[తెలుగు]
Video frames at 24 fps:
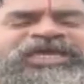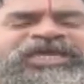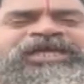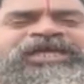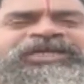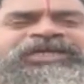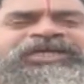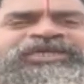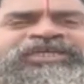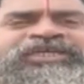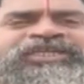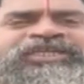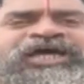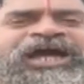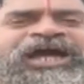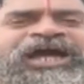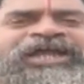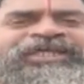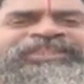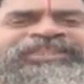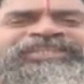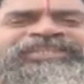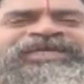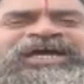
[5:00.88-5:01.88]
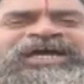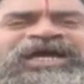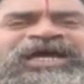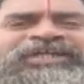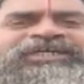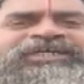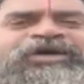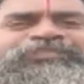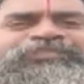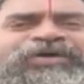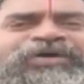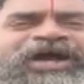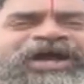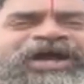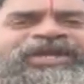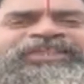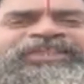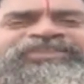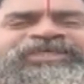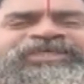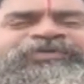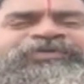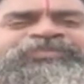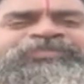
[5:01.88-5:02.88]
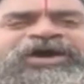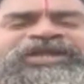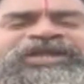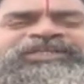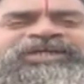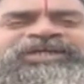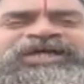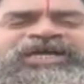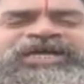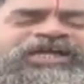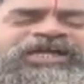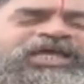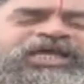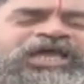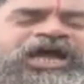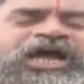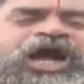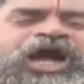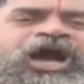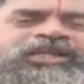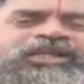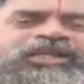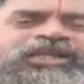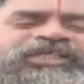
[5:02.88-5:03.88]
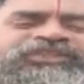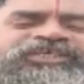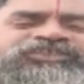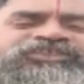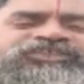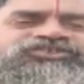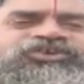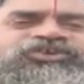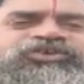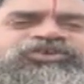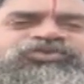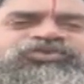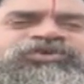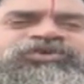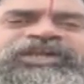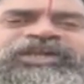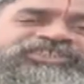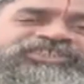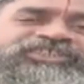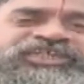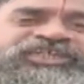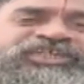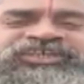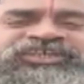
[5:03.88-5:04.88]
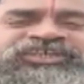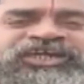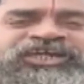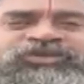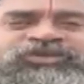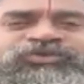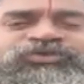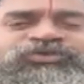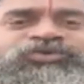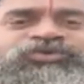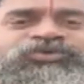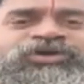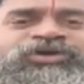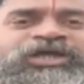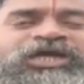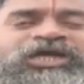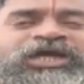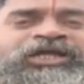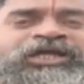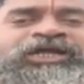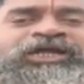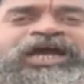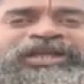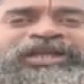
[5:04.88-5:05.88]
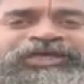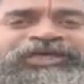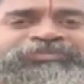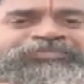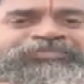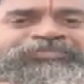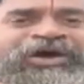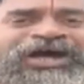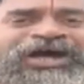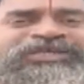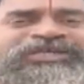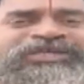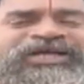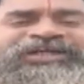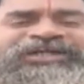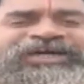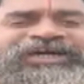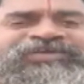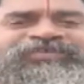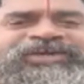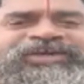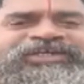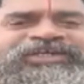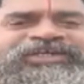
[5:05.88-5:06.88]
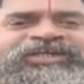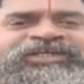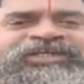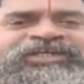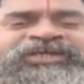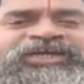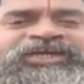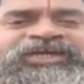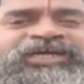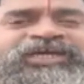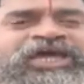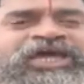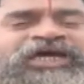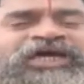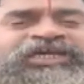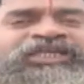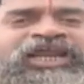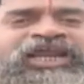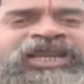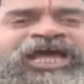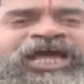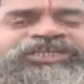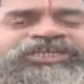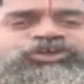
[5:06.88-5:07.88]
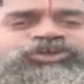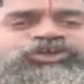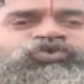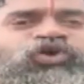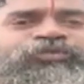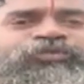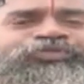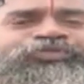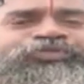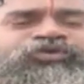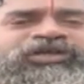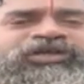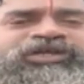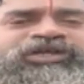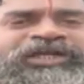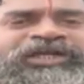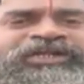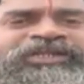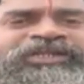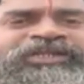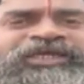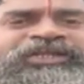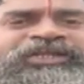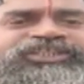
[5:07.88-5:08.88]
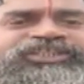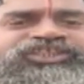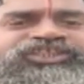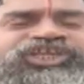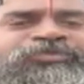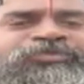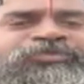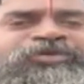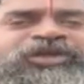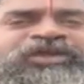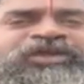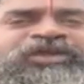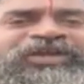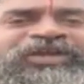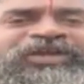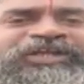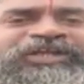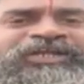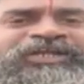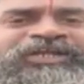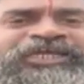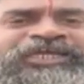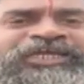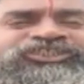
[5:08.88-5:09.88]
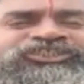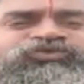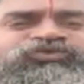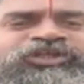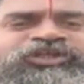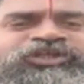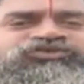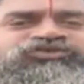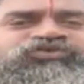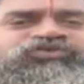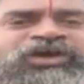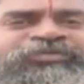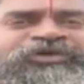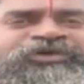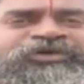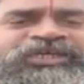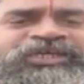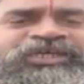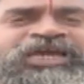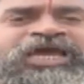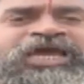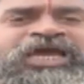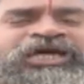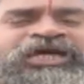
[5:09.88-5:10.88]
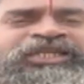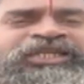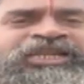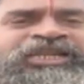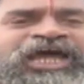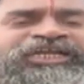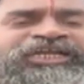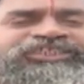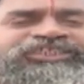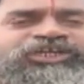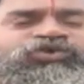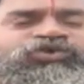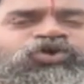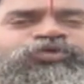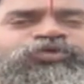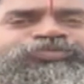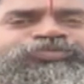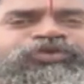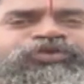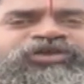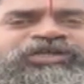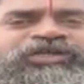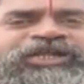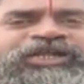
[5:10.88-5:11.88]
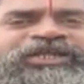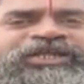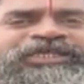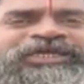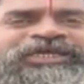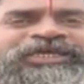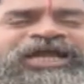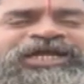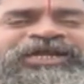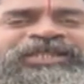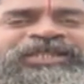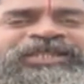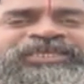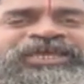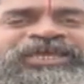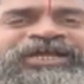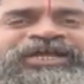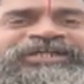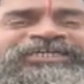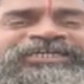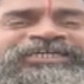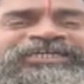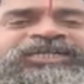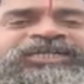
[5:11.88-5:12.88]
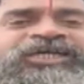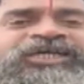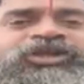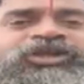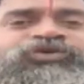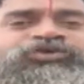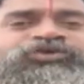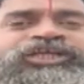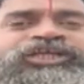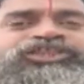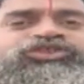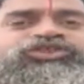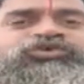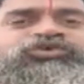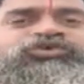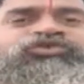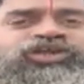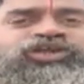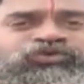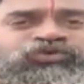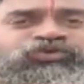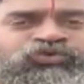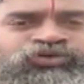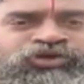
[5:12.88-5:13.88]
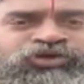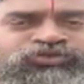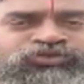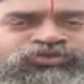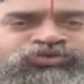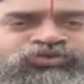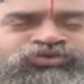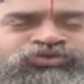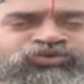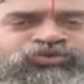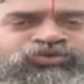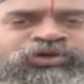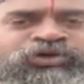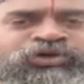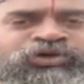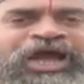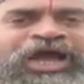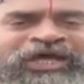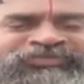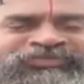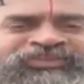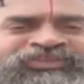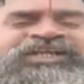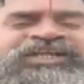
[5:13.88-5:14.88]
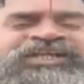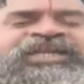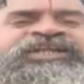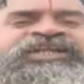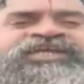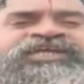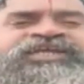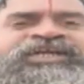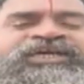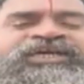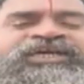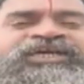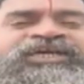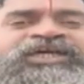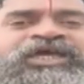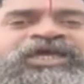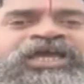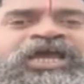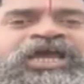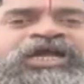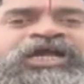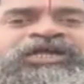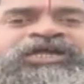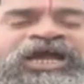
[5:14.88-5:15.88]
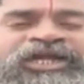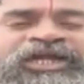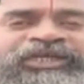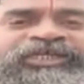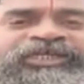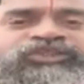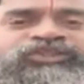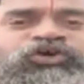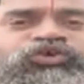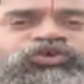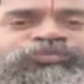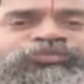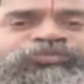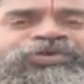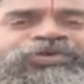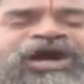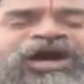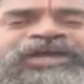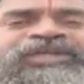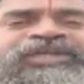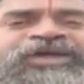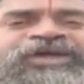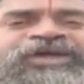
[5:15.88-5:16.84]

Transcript: ఈయన ఆడిందే ఆట పాడిందే పాటగా ఆరు అంతస్తులు కూడా ఇచ్చేశారు కానీ బాధాకరం ఏంటంటే రాజగోపురం కంటే తిరుమల వెంకటేశ్వర స్వామి రాజగోపురం కంటే అక్కడ ఏ కట్టడాలు ఎత్తు ఉండకూడదు అంతకంటే కానీ దౌర్భాగ్యం